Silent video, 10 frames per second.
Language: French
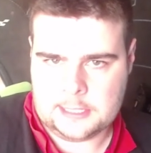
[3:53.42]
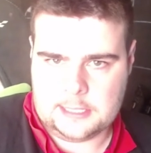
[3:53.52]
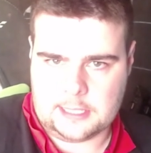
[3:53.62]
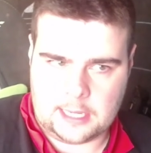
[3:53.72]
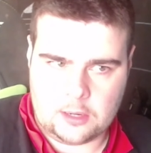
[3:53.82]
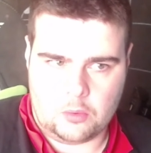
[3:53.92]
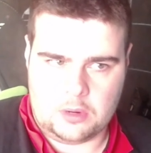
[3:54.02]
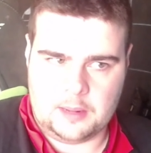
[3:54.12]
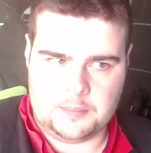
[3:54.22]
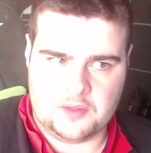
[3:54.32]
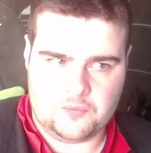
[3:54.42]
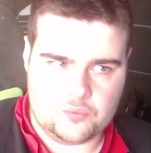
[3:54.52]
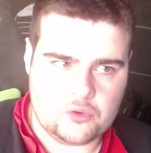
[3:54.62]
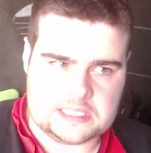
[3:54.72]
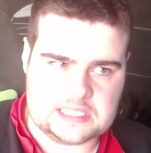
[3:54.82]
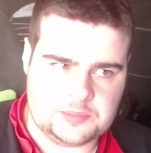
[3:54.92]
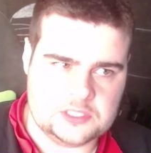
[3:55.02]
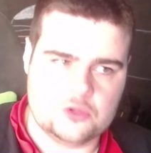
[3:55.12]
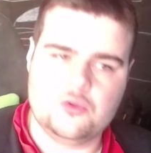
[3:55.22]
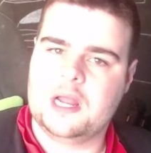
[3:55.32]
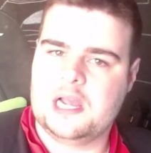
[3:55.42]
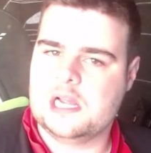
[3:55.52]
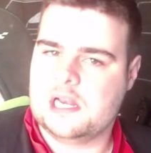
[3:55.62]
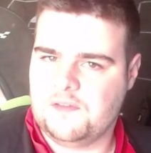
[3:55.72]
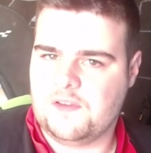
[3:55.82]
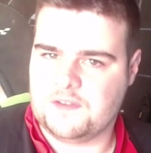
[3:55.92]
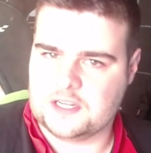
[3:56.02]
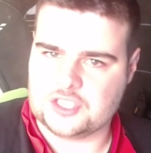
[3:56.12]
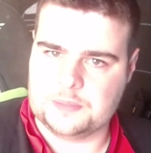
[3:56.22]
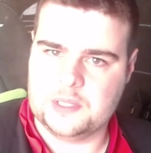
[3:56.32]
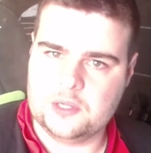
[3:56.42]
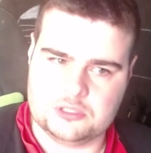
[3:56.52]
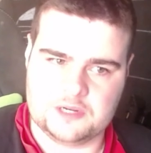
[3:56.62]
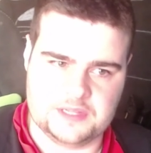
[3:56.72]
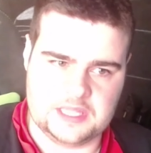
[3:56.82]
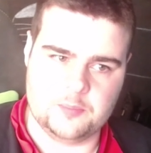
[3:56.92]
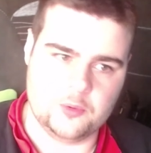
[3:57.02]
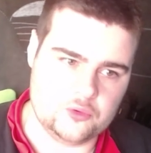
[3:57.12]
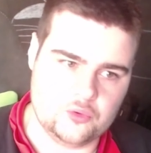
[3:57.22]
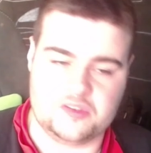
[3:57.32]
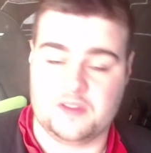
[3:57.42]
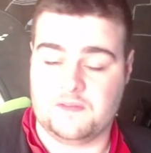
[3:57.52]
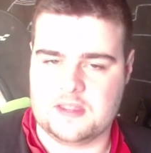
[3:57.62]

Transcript: Hein, on l'a bien vu dans les épisodes de la LFF1 GP où j'avais des bugs de safety